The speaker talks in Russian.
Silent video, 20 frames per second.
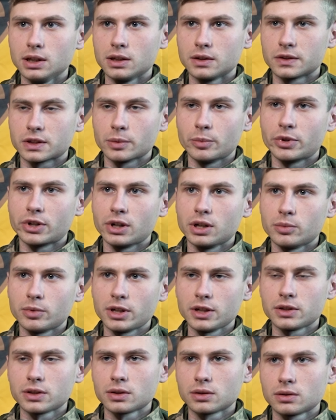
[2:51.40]
Забрали
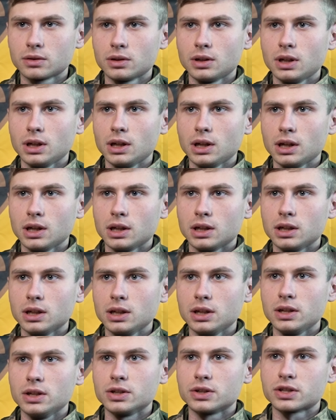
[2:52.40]
мать,
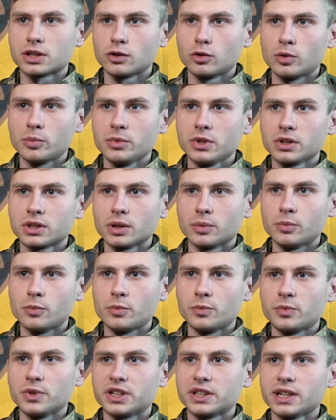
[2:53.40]
и с того момента
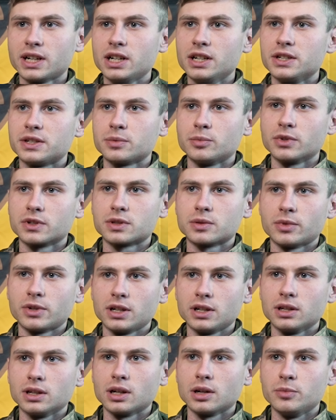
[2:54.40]
пытались
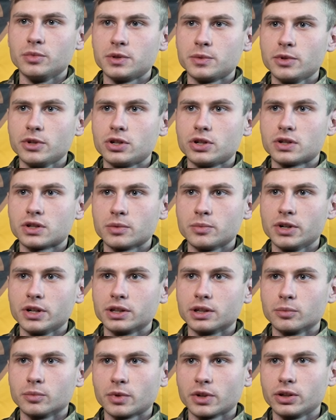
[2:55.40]
максимально обеспечить себя,
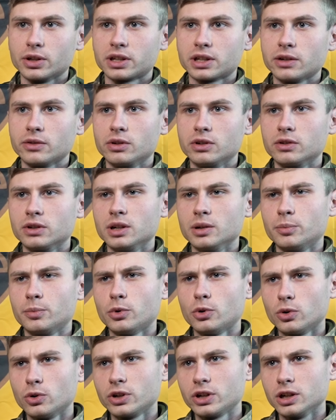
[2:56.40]
там, подготавливали
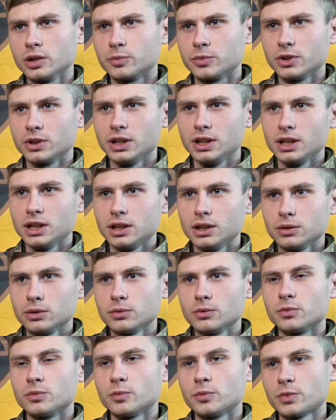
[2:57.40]
погреб,
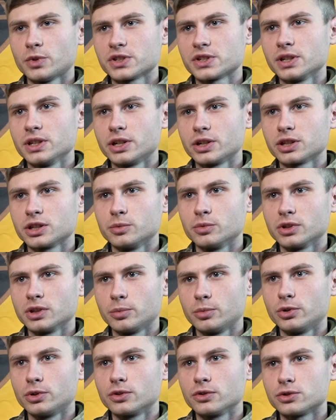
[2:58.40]
ну, по стандартному
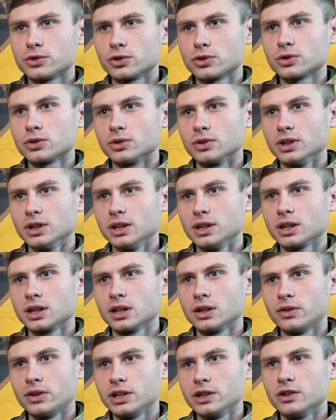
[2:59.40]
набору все, что
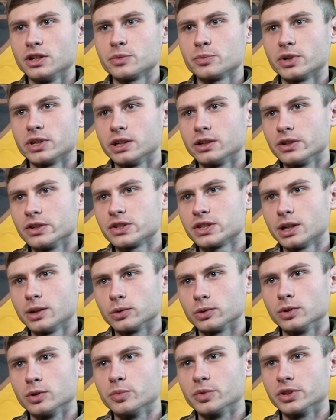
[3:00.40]
говорилось по новостям, то и